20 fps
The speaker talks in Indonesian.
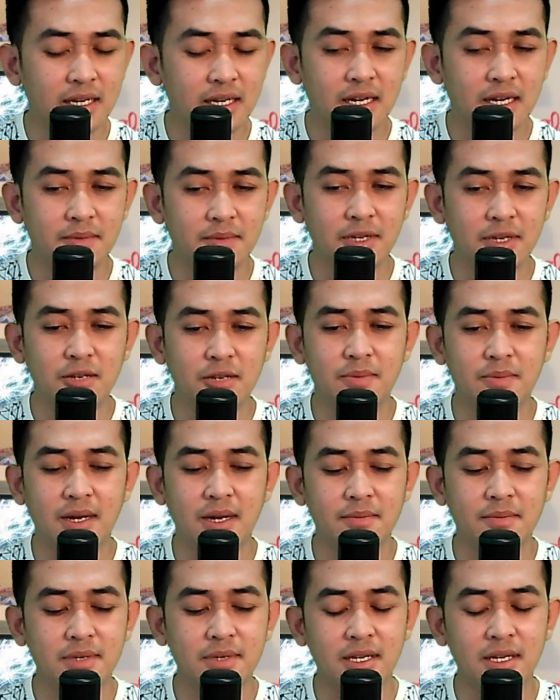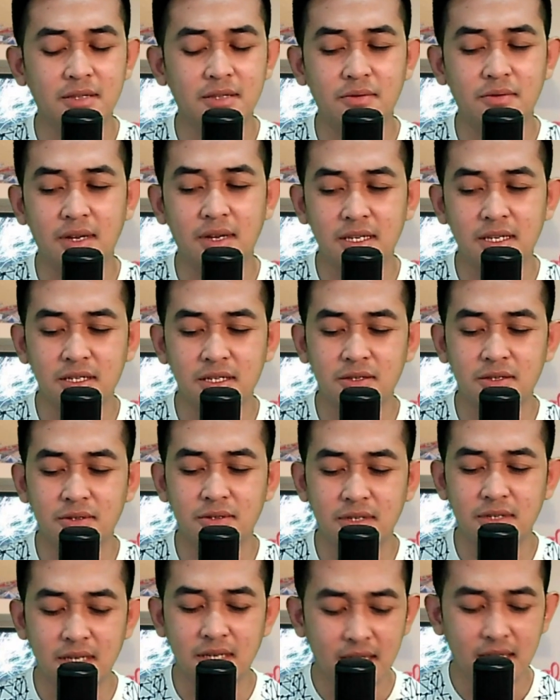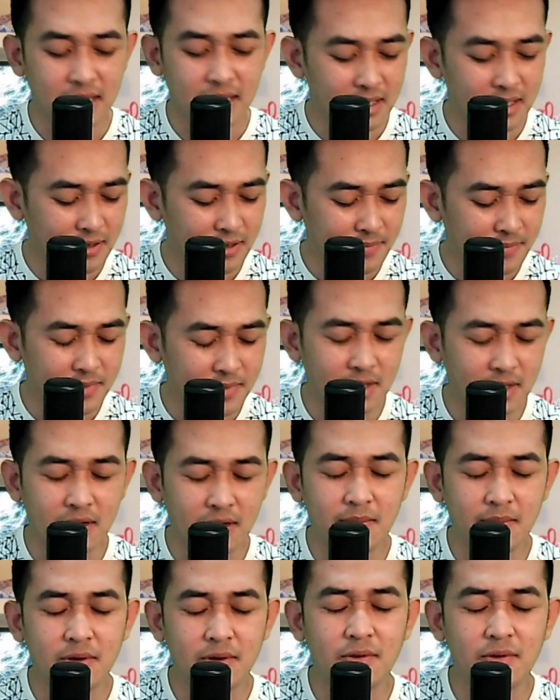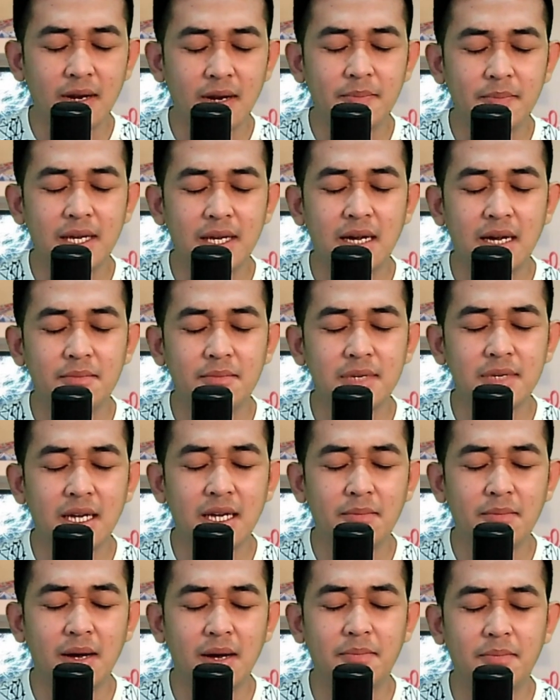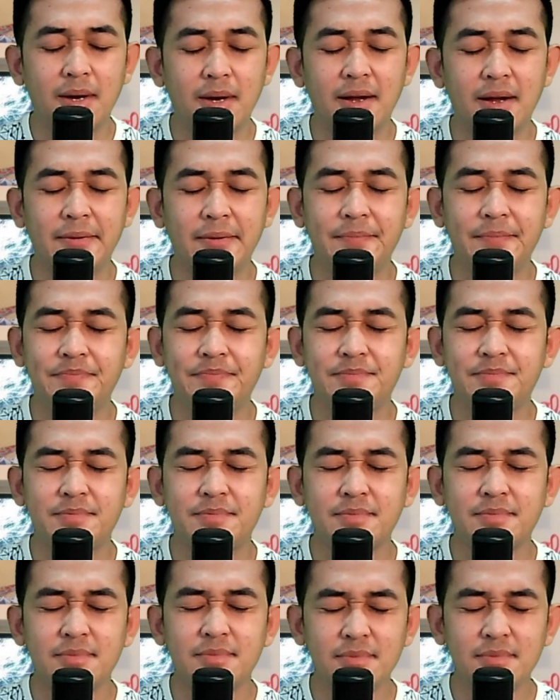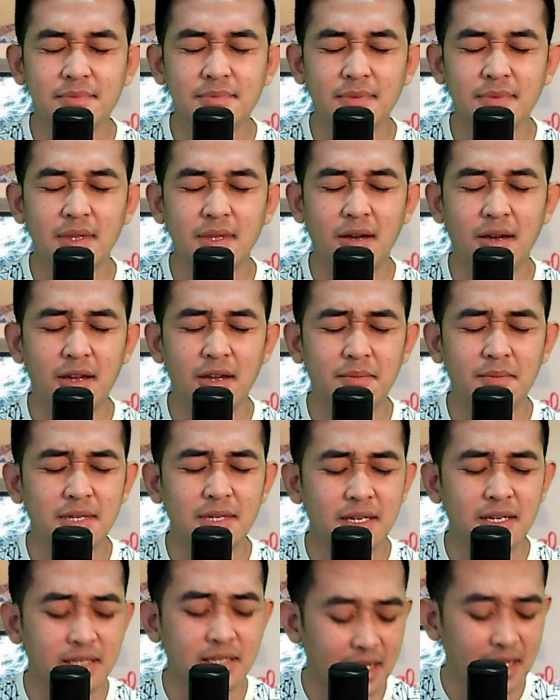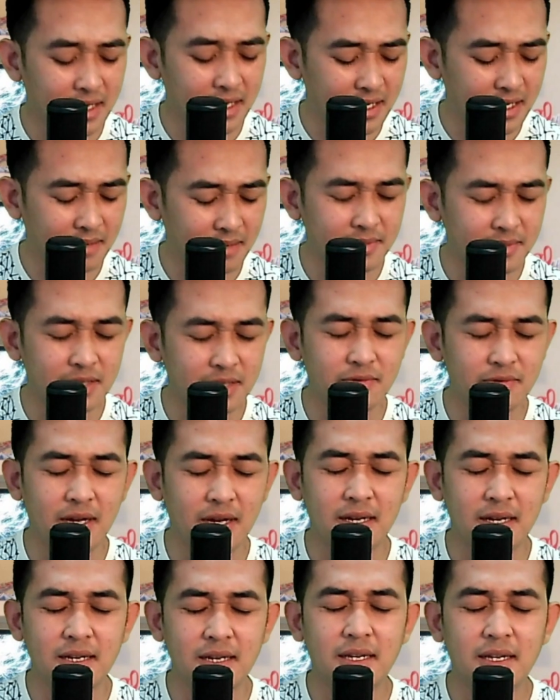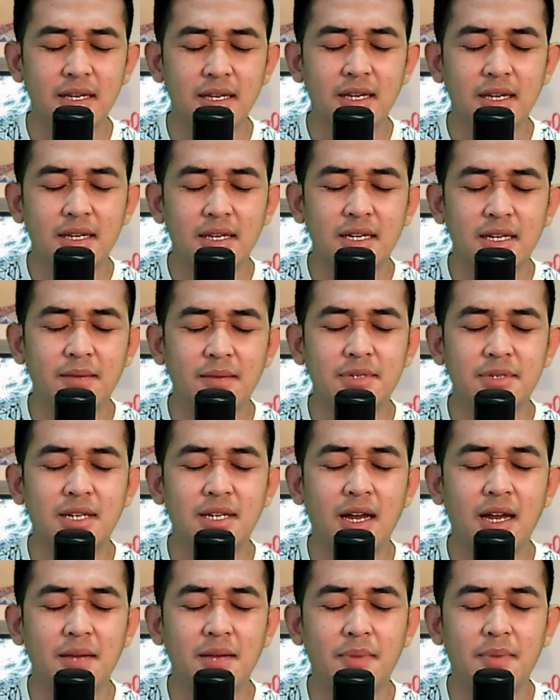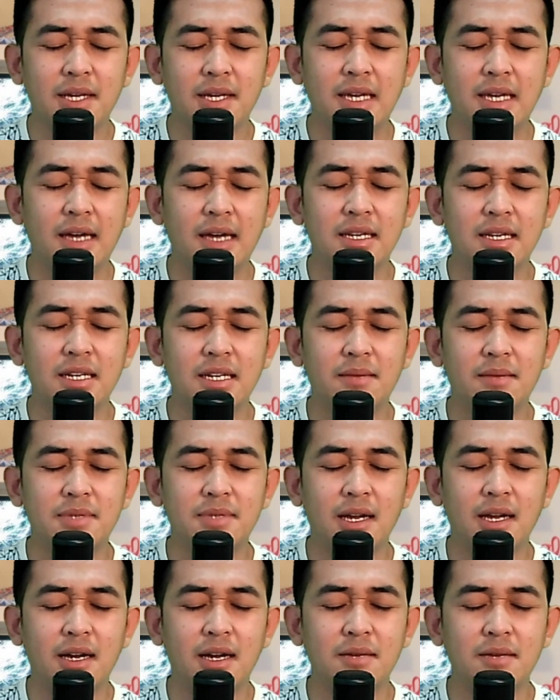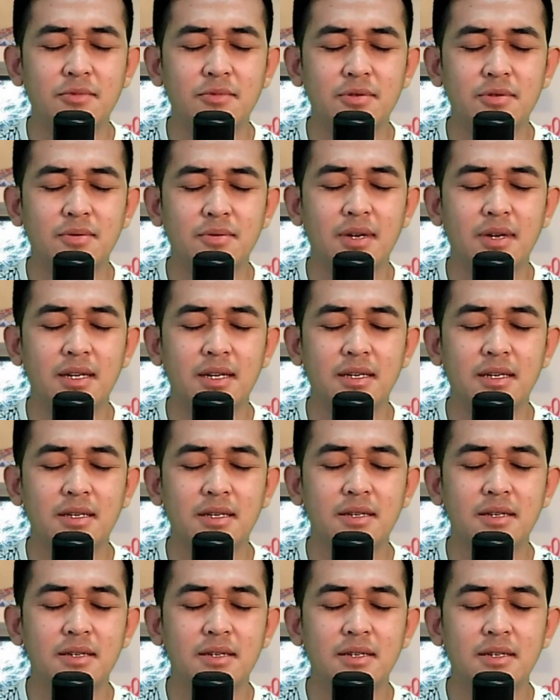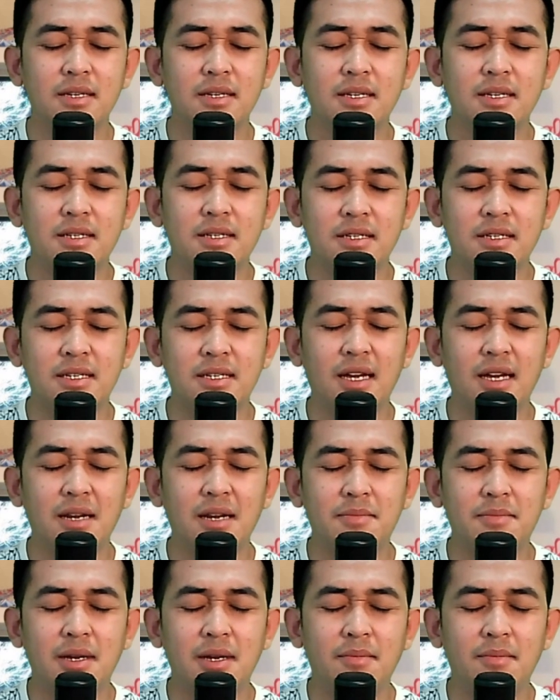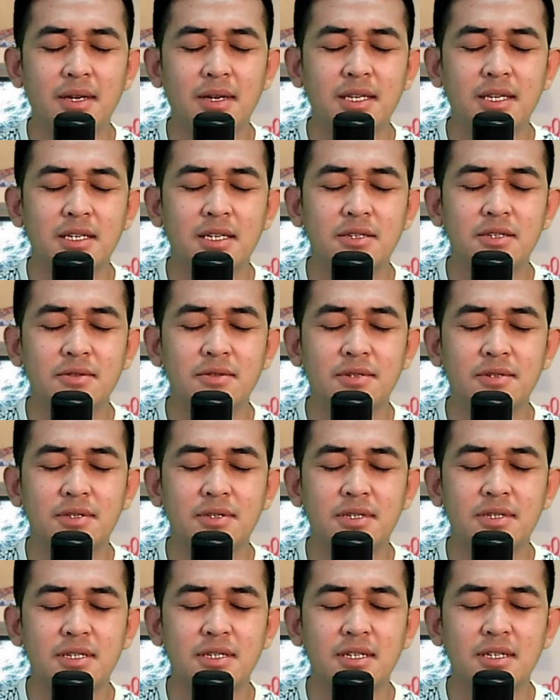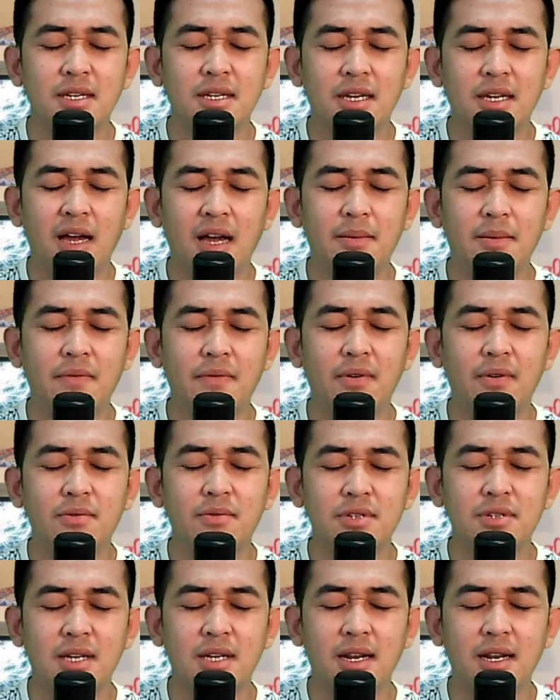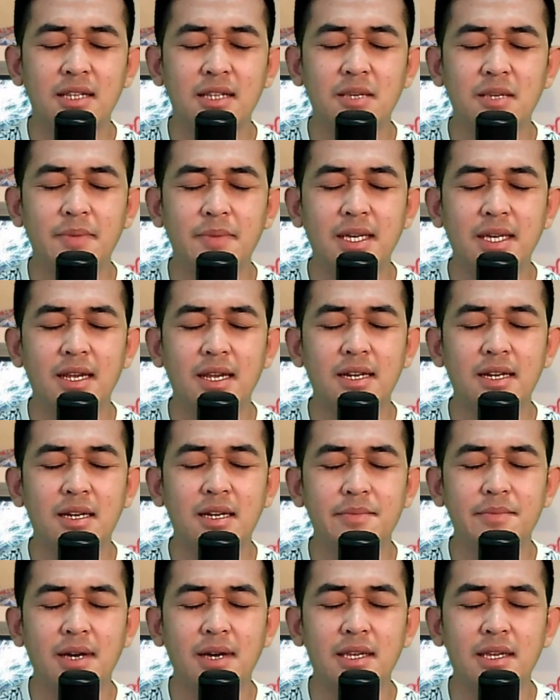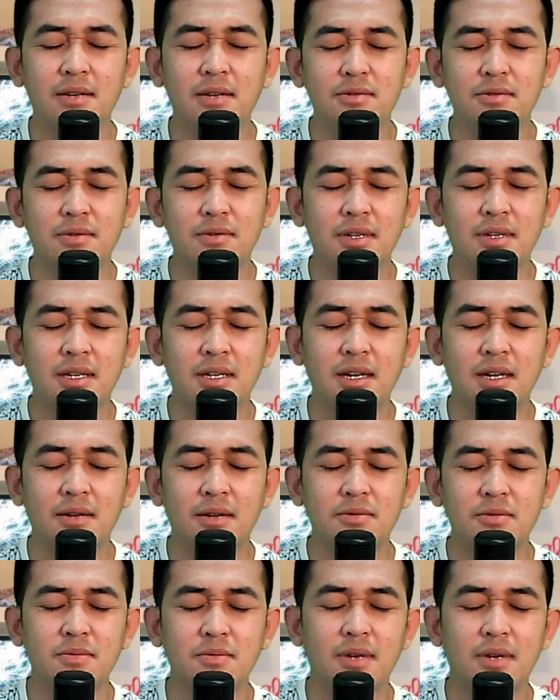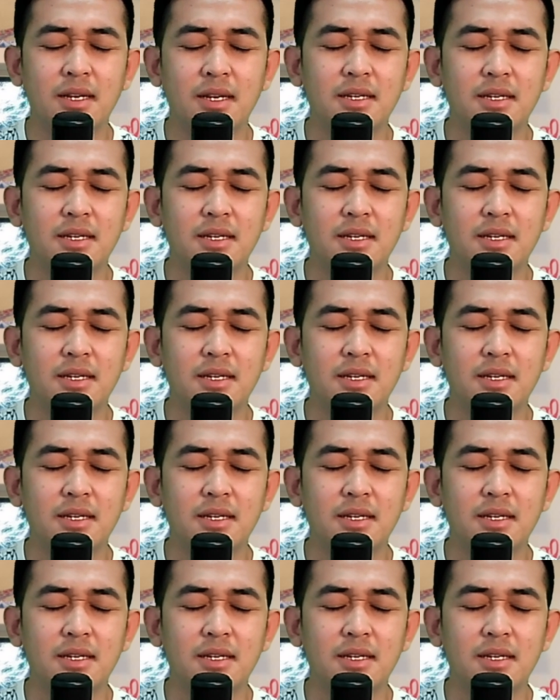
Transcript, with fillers: dalam hidup kami ya Yesus Engkau yang mengurapi kami ya Bapa Engkau yang menyertai kami Tuhan Kami serahkan pagi hari dalam tanganmu Tuhan Di dalam nama Yesus Kami fokuskan hati pikiran kami hanya untuk Engkau Tuhan